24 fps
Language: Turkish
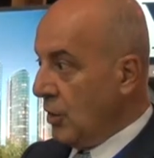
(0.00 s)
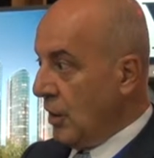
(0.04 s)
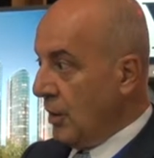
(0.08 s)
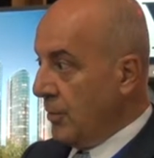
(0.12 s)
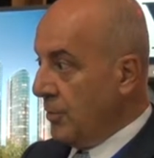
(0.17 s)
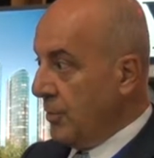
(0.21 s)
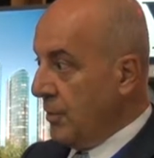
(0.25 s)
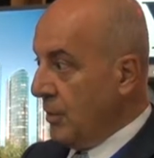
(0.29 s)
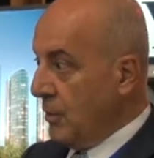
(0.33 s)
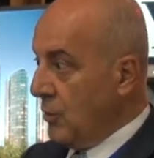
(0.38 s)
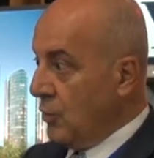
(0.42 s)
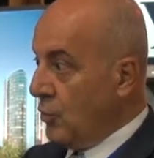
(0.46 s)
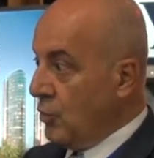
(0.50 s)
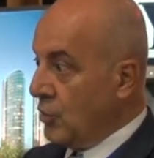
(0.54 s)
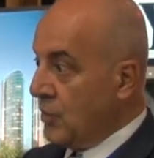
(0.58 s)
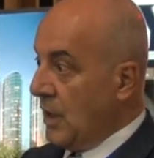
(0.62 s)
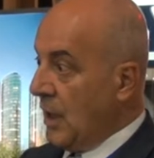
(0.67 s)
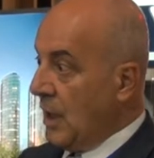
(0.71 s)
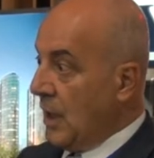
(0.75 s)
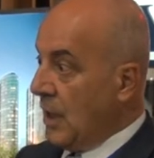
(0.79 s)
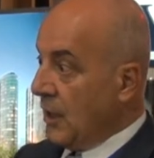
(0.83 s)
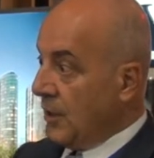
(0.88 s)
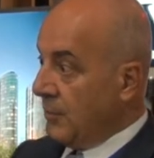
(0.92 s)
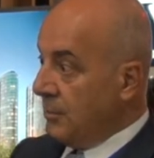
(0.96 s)
sonra
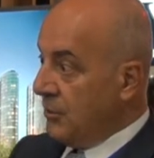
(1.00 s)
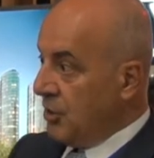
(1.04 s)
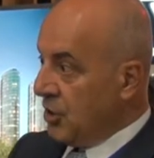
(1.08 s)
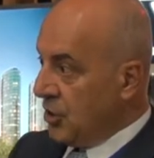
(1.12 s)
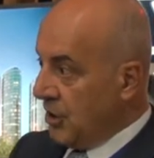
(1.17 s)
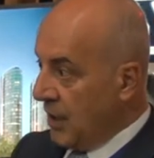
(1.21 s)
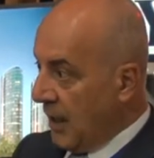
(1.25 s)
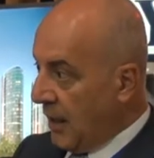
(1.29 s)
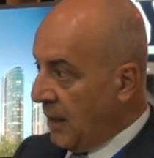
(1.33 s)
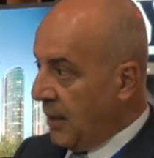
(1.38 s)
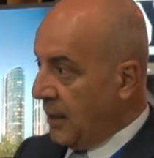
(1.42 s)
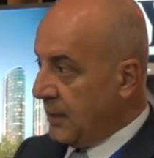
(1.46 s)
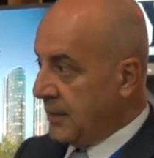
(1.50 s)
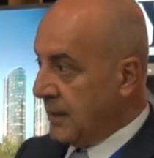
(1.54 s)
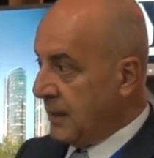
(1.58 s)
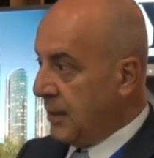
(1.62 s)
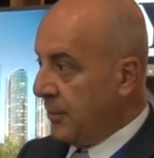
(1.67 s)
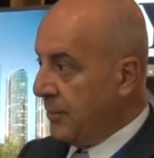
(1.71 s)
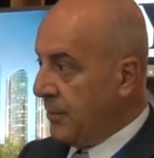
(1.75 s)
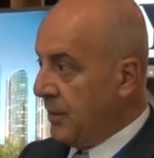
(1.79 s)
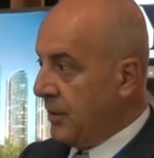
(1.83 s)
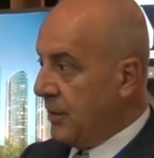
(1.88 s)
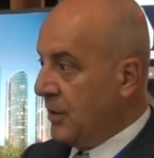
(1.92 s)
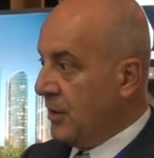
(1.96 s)
%60 karla
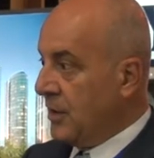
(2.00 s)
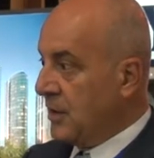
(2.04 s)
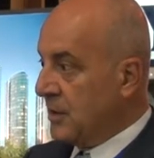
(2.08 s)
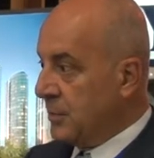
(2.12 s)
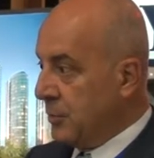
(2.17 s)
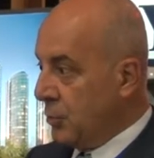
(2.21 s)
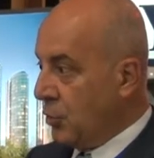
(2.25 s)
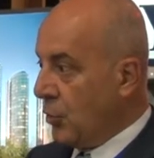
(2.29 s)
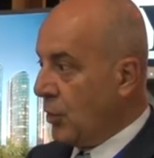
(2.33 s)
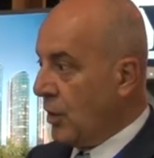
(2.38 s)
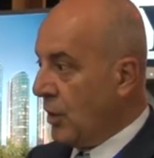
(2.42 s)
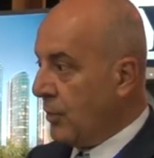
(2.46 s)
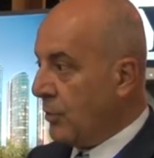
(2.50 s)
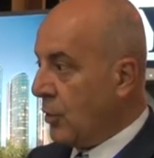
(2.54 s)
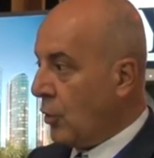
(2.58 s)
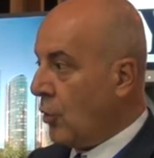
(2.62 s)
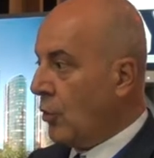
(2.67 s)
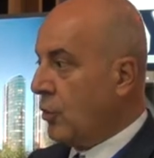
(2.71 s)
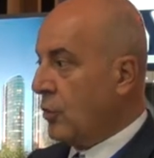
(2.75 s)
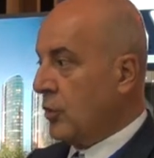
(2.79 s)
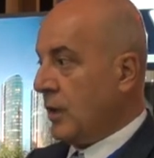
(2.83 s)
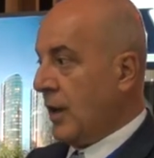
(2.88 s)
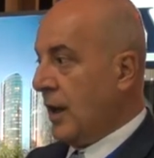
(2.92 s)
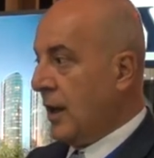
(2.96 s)
satabildiğiniz bir dönemde
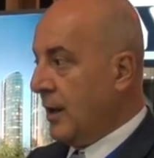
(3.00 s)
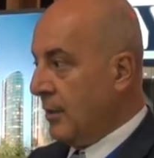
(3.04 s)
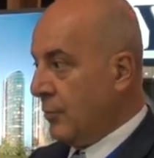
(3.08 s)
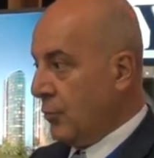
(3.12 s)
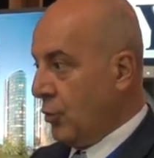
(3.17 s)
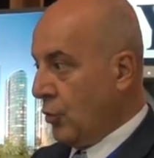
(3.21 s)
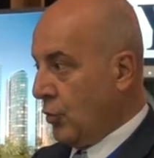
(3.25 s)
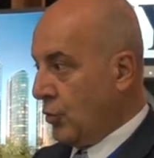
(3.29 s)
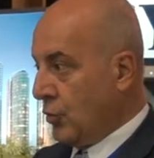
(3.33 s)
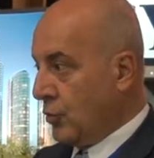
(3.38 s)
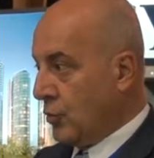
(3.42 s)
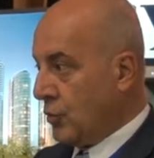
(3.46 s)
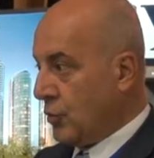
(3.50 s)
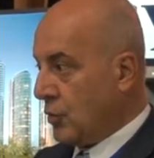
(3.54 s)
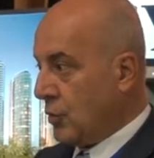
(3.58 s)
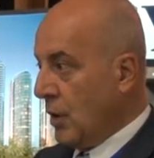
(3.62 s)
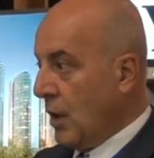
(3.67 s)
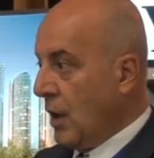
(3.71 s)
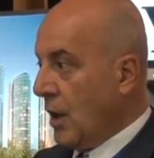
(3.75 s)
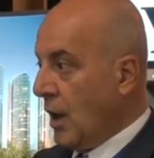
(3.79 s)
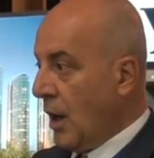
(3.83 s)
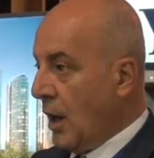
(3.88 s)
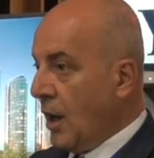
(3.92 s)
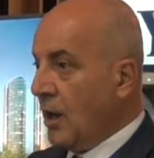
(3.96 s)
konut almıyordunuz.
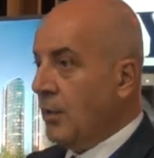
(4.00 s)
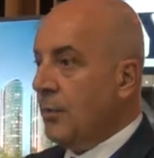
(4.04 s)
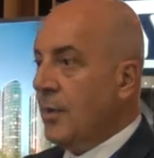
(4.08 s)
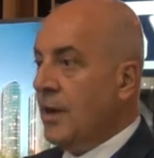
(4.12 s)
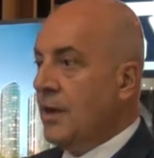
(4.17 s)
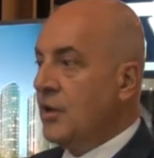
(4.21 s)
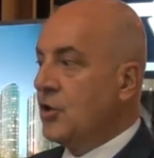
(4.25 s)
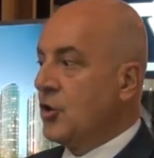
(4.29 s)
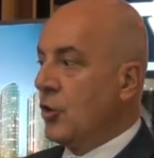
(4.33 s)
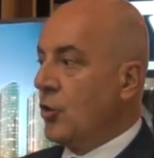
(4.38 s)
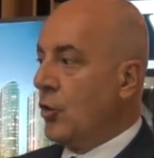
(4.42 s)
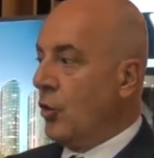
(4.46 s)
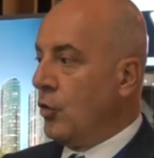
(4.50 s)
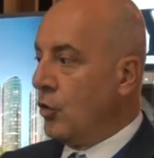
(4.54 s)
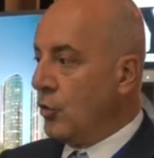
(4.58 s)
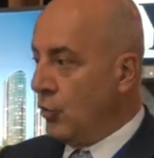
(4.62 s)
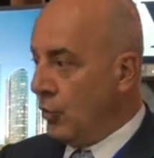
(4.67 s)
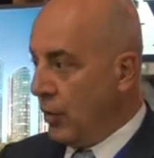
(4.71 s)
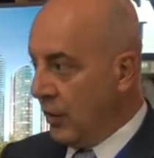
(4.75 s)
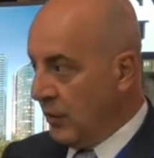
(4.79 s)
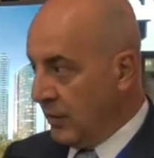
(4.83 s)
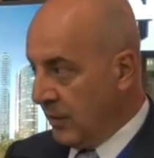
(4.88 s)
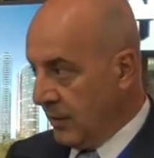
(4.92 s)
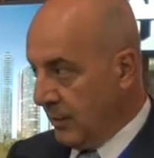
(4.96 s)
Almayınca konut
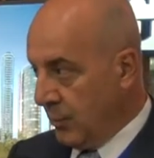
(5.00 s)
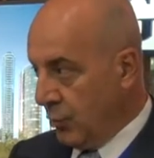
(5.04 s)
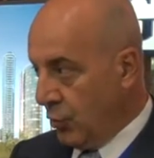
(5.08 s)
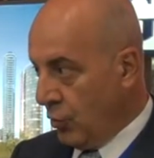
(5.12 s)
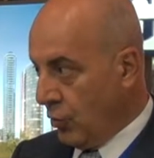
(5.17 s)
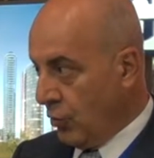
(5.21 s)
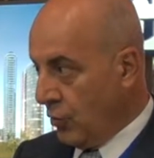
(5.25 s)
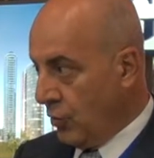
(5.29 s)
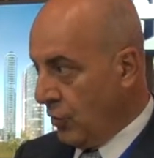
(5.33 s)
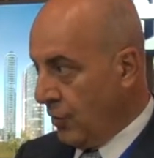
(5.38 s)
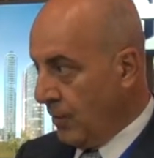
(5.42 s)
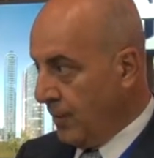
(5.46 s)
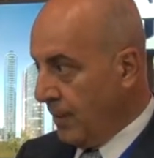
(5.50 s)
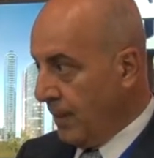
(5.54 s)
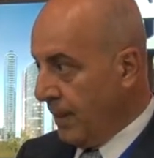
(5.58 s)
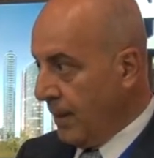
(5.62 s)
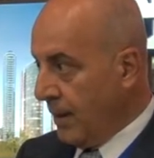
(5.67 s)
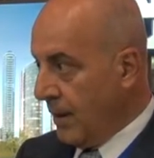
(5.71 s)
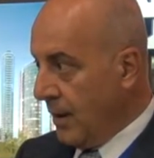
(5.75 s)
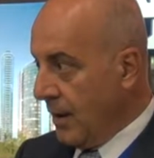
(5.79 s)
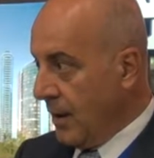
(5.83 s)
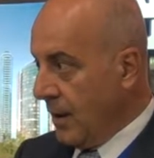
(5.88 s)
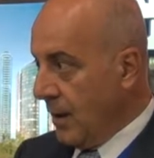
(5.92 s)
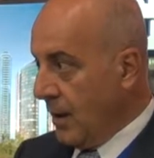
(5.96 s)
üretilmiyordu.
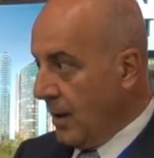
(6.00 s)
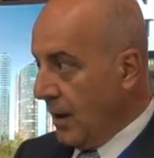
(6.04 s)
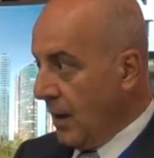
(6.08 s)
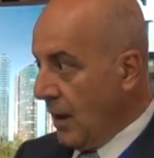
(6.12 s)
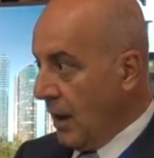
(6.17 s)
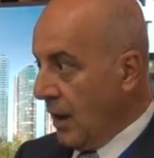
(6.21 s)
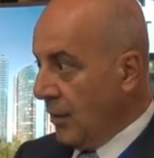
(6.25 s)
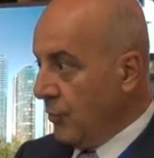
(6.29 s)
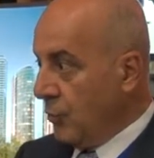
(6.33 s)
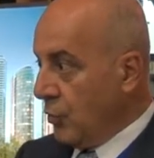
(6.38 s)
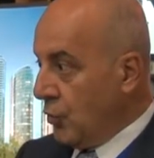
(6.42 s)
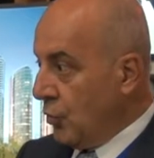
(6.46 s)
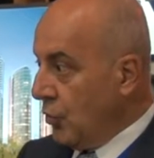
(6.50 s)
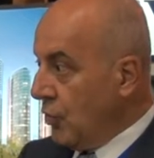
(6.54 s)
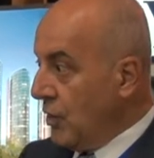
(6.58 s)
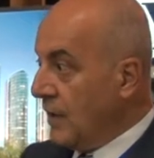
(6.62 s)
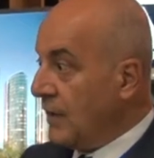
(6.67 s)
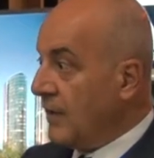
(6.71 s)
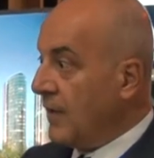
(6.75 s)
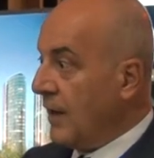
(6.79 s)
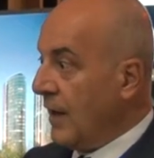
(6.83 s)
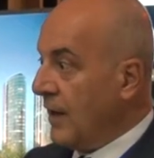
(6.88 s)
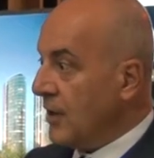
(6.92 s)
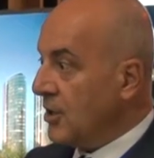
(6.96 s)
Bütün
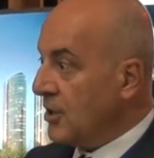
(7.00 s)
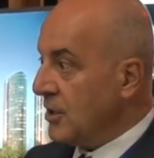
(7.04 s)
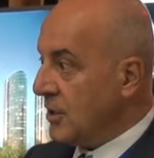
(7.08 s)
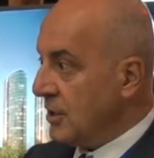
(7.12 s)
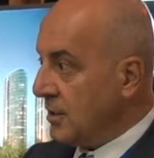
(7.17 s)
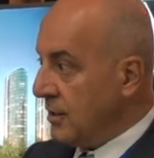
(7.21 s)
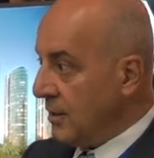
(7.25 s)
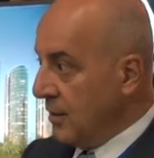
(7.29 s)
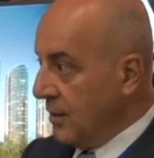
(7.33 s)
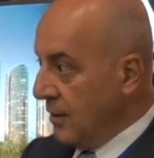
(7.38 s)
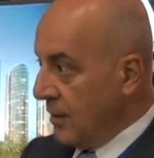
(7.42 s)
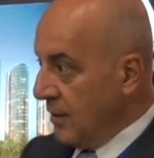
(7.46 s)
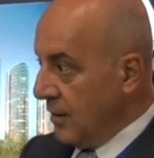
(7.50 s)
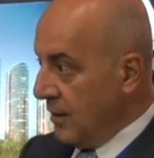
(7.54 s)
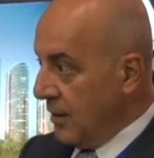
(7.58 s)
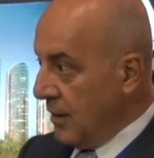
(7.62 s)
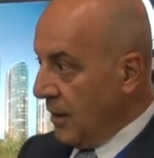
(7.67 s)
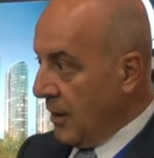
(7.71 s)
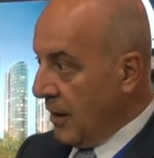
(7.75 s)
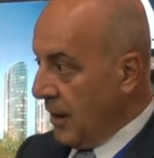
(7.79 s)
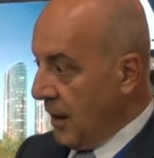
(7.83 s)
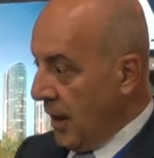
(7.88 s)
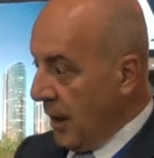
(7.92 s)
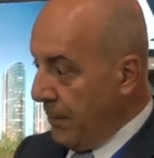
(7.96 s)
ihtiyaç
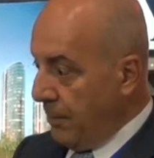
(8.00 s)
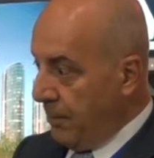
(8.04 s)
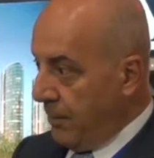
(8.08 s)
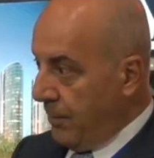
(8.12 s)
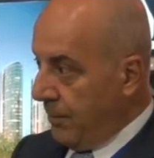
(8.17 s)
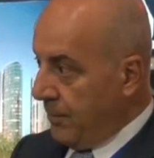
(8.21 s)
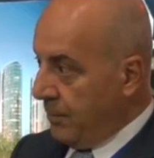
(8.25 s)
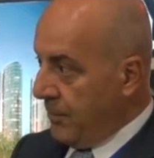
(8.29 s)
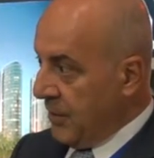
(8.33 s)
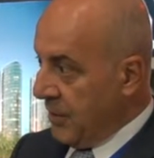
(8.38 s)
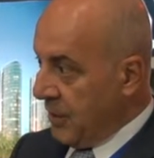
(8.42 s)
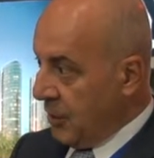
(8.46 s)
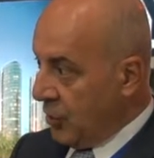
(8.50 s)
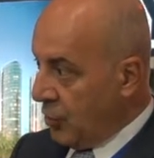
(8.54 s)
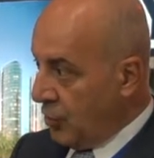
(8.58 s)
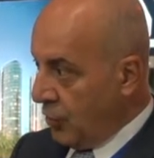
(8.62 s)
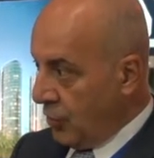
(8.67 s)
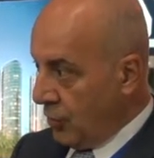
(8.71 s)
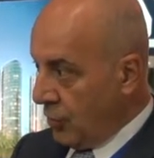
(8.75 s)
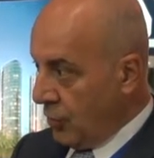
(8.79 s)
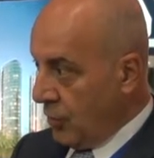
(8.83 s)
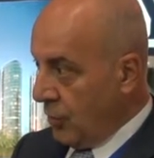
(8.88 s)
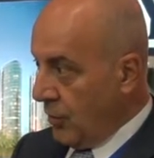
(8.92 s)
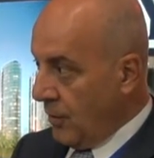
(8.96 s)
hep
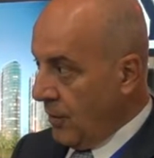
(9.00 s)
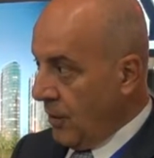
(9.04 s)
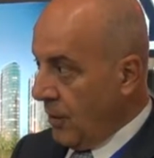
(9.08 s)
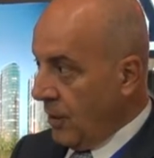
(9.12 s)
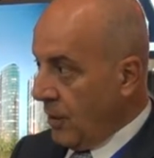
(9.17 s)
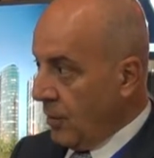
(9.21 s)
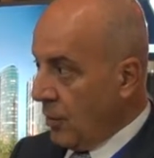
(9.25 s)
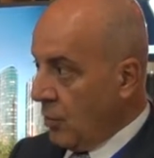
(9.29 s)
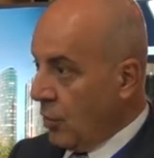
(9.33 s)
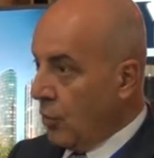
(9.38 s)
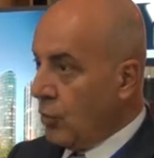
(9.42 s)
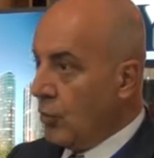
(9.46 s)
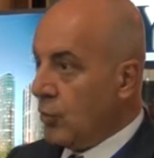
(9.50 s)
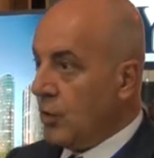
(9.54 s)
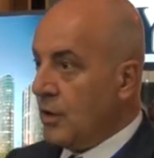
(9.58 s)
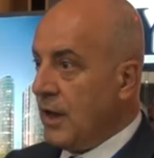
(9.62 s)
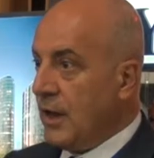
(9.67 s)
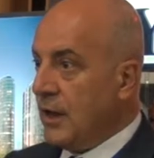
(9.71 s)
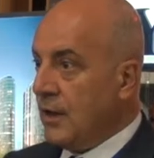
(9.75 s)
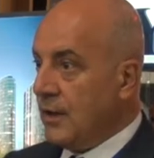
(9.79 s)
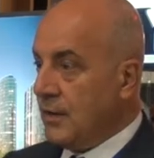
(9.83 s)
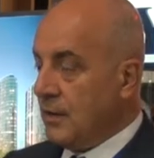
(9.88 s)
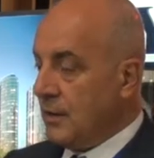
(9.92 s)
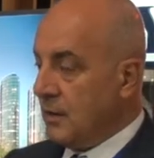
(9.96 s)
birikiyordu.
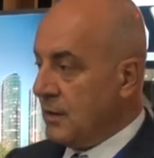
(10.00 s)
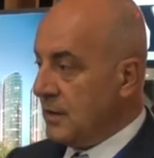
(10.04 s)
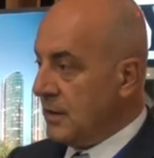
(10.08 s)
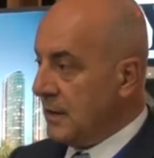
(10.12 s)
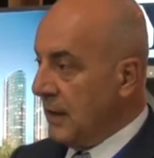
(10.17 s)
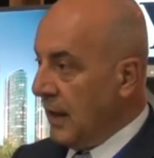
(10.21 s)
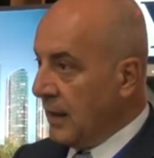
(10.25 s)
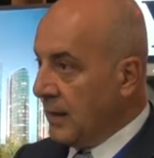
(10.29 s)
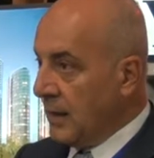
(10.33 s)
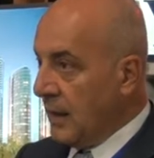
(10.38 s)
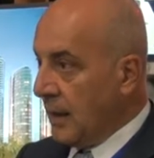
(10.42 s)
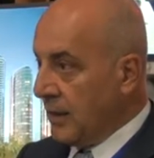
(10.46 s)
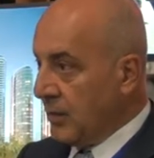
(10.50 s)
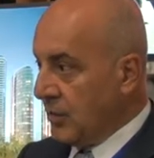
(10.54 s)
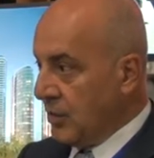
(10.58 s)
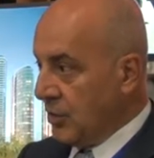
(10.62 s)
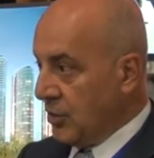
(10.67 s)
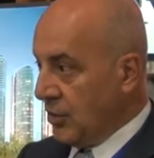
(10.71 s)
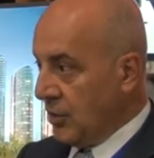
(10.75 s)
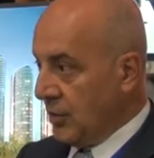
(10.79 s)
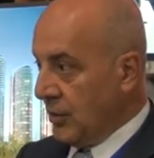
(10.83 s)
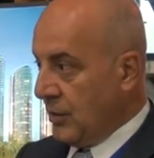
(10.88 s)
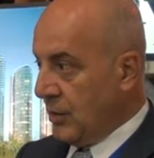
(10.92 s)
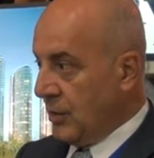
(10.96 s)
Konutlar standart
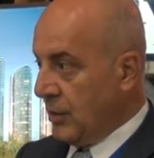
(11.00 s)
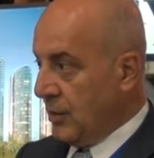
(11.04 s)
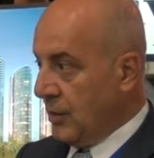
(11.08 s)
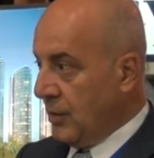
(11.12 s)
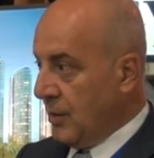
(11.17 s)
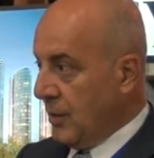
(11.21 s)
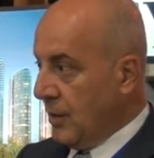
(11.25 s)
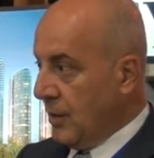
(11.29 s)
dışıydı.